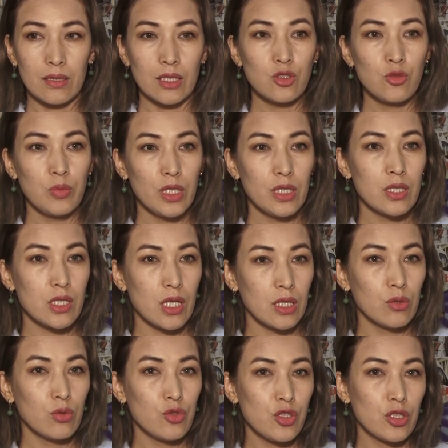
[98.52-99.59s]
Наступление
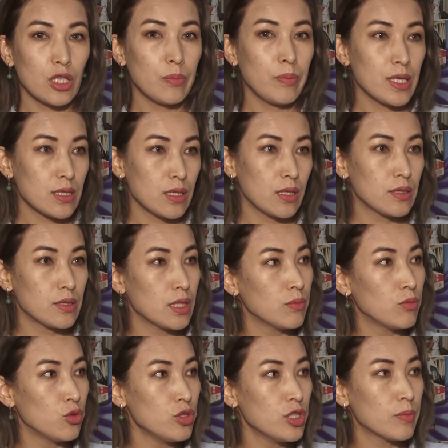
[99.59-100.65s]
жары очень опасно
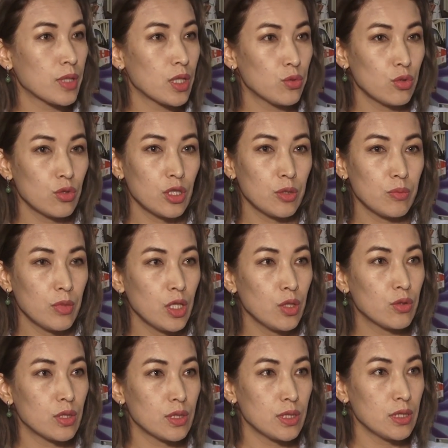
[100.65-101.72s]
тем людям, которые
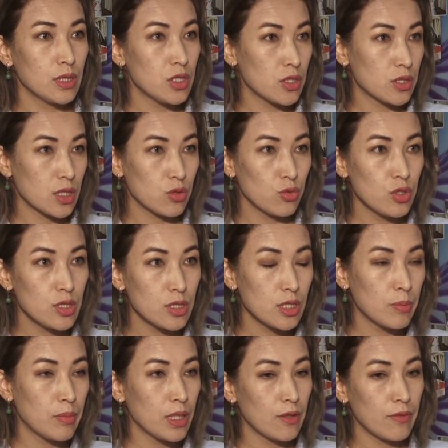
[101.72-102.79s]
имеют
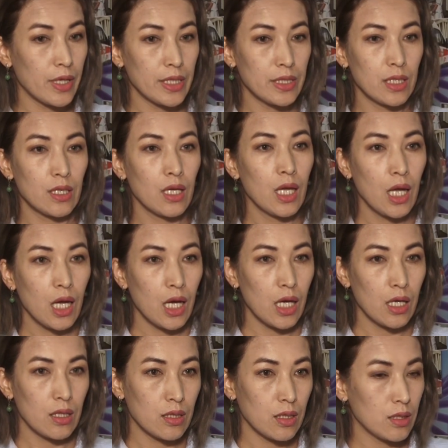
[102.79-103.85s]
сердечно-сосудистые заболевания,
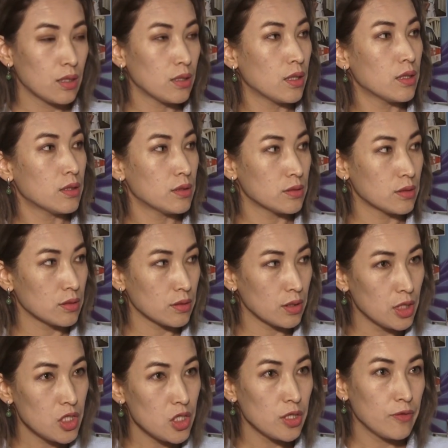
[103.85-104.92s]
а, э,
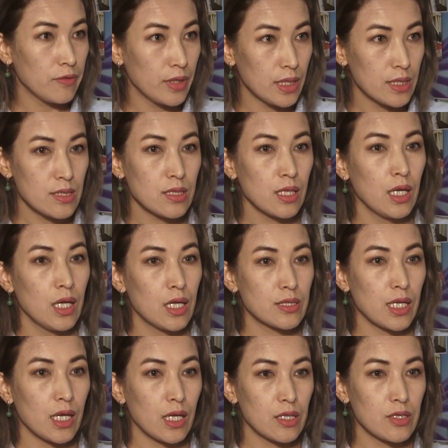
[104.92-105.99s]
лишний вес,
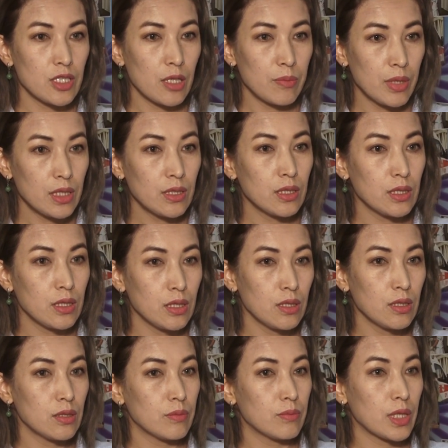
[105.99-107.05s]
сахарный диабет
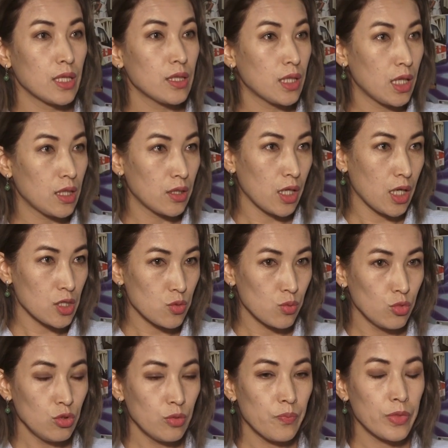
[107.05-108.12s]
и бронхиальную
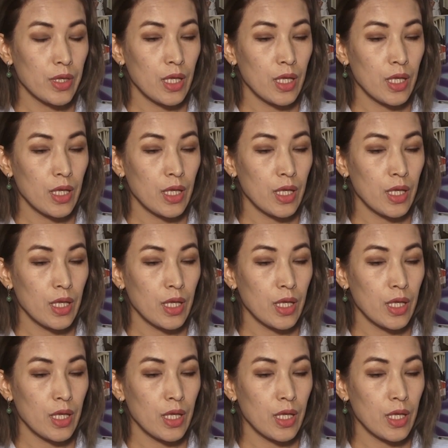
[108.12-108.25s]
астму.